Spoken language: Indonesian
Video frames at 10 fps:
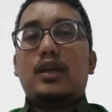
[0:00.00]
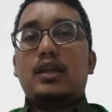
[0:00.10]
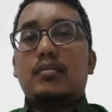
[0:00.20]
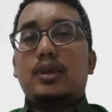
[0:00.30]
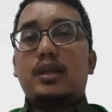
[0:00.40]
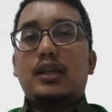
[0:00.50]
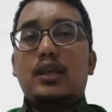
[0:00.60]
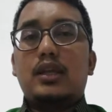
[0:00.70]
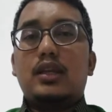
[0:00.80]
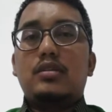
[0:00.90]
akan kita
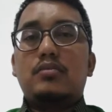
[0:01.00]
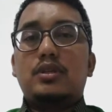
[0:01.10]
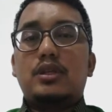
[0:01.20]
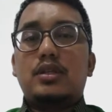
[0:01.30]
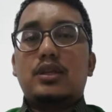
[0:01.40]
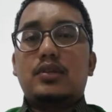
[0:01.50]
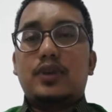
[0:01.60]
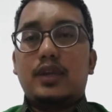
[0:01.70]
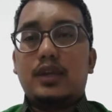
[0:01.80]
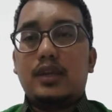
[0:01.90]
pelajari di semester
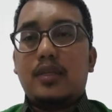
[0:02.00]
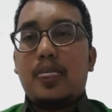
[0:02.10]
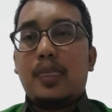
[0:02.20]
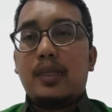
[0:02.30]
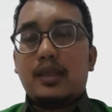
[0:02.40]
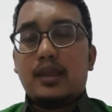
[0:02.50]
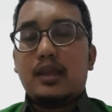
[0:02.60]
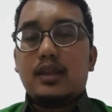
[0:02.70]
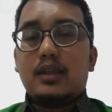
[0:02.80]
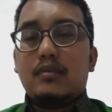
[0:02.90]
satu ini
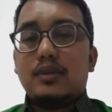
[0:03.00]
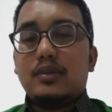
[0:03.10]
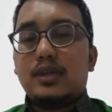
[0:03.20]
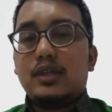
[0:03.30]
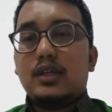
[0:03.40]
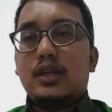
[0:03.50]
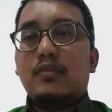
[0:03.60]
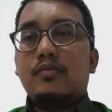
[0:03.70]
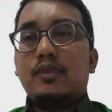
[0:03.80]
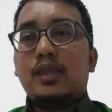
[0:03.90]
oke kita masuk
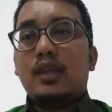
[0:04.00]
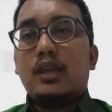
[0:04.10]
aja